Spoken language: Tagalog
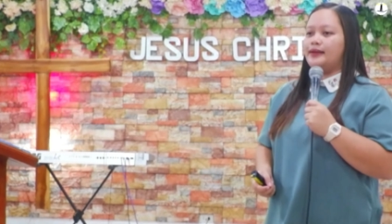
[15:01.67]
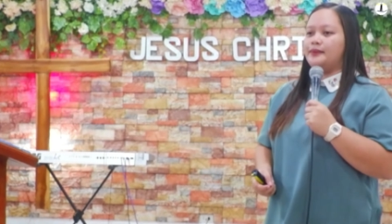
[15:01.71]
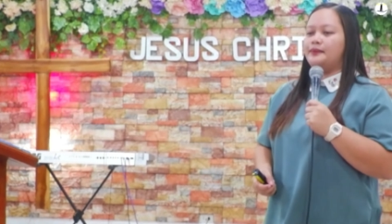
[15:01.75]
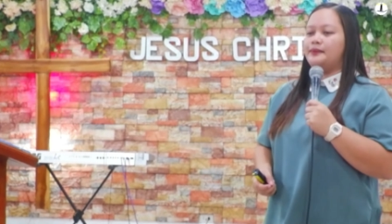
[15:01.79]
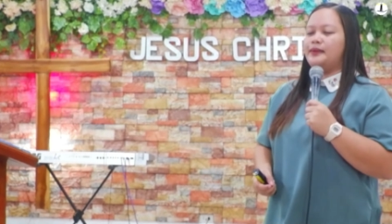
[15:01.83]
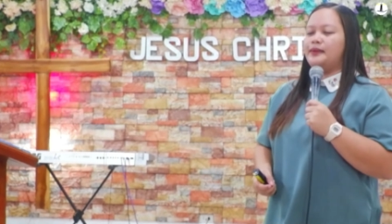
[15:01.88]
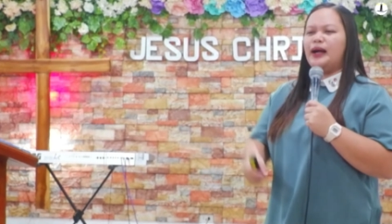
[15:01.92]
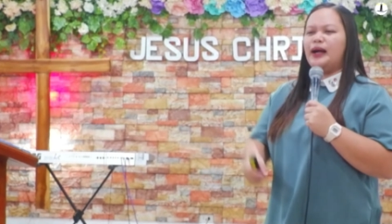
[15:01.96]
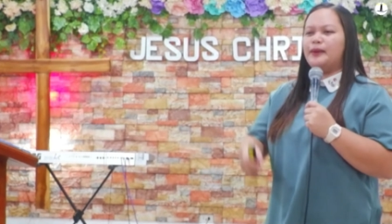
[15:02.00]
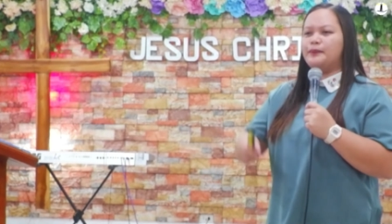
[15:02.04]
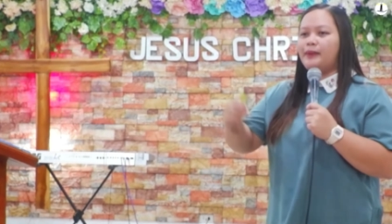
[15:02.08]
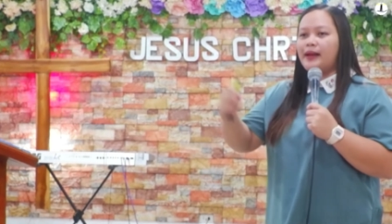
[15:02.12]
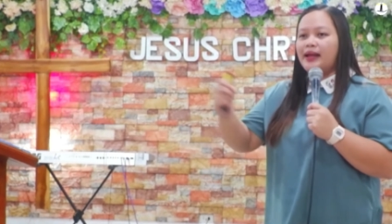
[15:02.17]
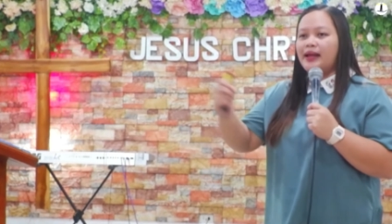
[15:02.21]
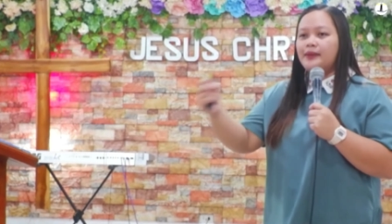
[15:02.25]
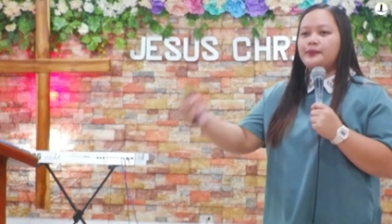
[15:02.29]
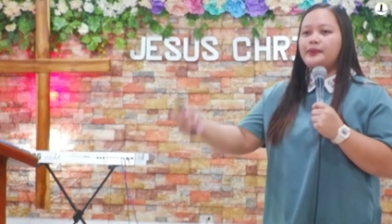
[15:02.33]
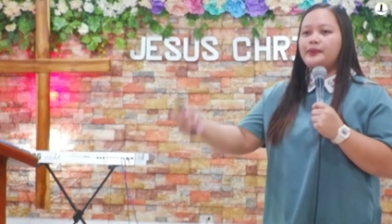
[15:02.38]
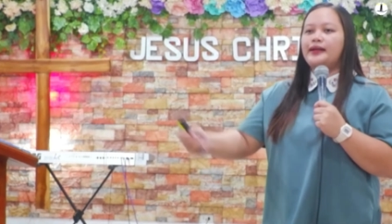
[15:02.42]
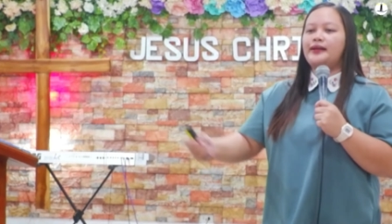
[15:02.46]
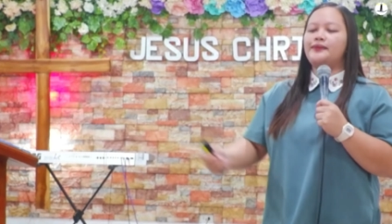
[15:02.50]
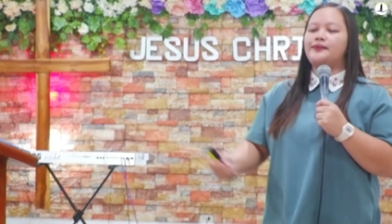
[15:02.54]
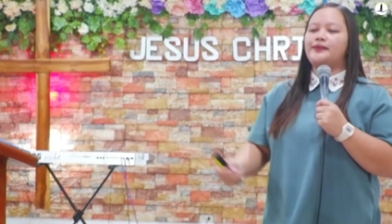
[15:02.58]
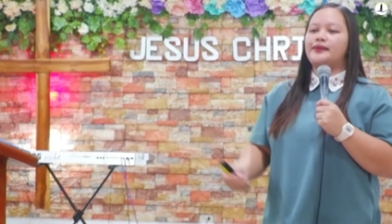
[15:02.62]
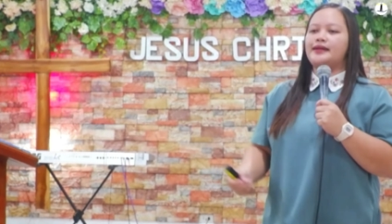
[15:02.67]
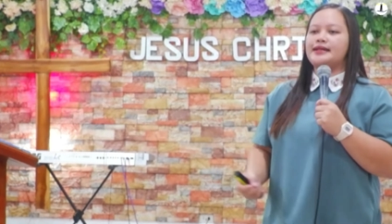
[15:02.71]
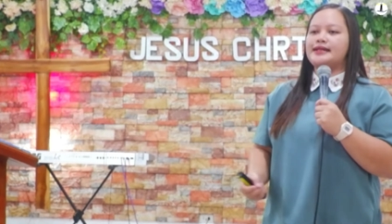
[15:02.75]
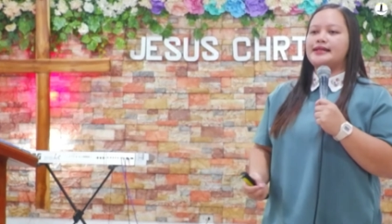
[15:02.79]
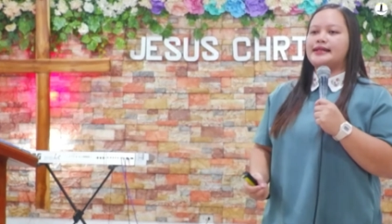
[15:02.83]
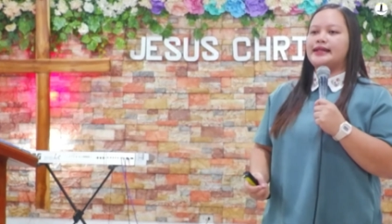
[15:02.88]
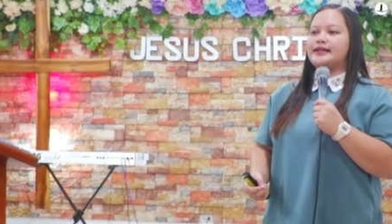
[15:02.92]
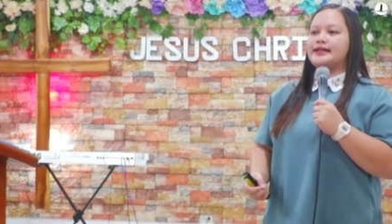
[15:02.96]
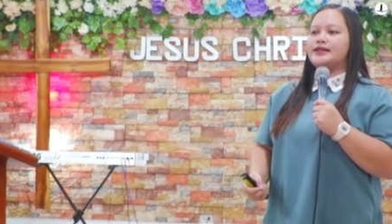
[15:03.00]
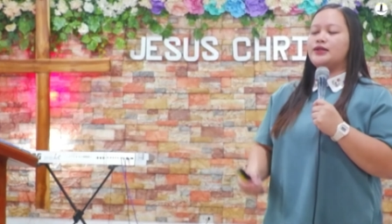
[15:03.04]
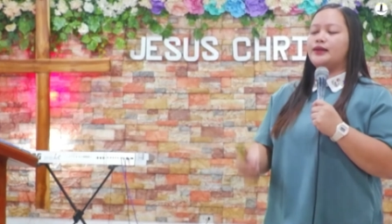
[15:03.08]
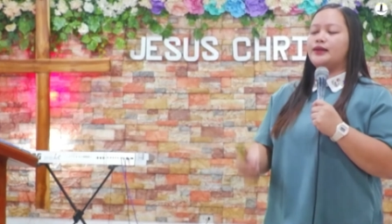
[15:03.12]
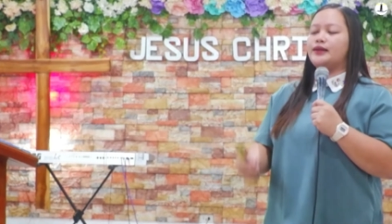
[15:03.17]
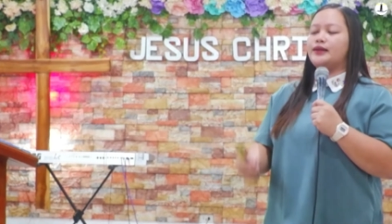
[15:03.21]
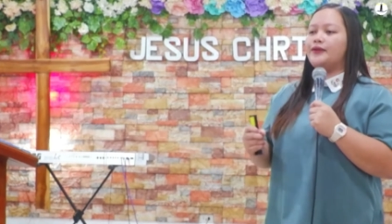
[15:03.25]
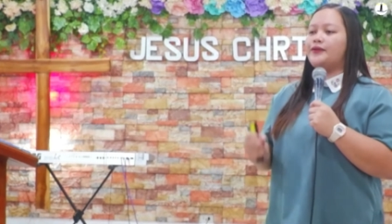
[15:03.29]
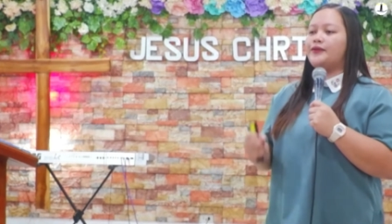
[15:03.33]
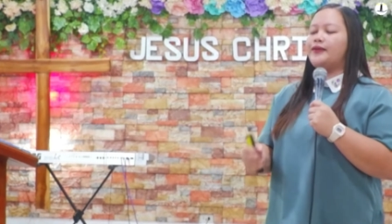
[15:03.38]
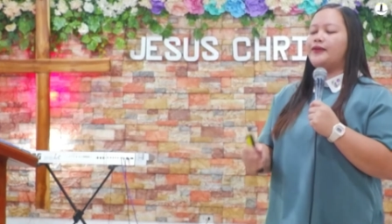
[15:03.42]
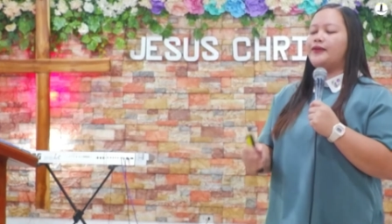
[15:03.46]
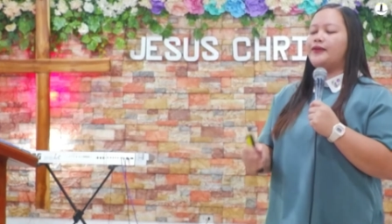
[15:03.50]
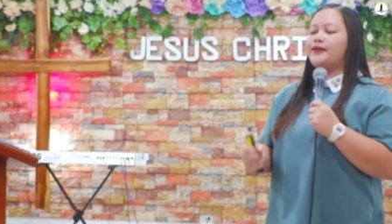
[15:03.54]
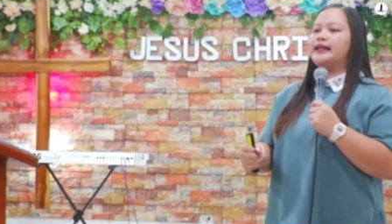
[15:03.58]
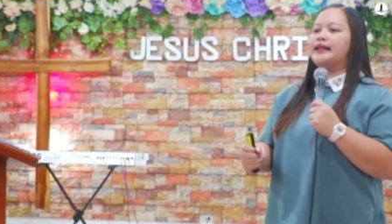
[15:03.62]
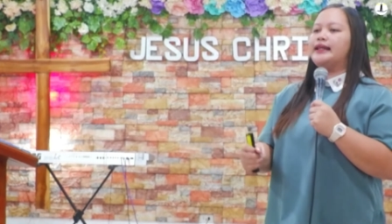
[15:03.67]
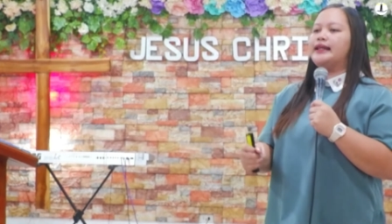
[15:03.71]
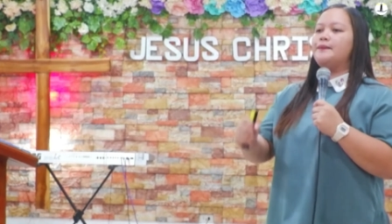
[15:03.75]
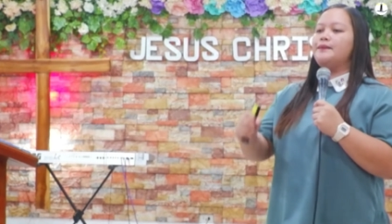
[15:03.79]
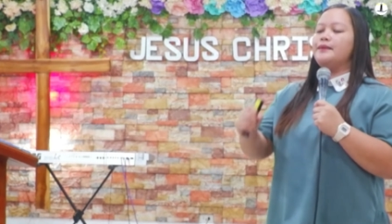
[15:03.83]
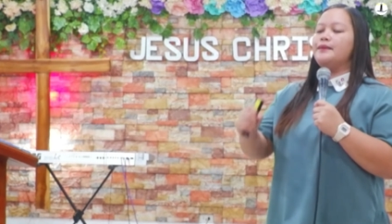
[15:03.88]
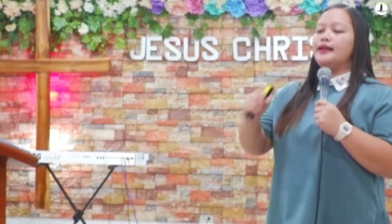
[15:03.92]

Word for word: mga Bible verses to defend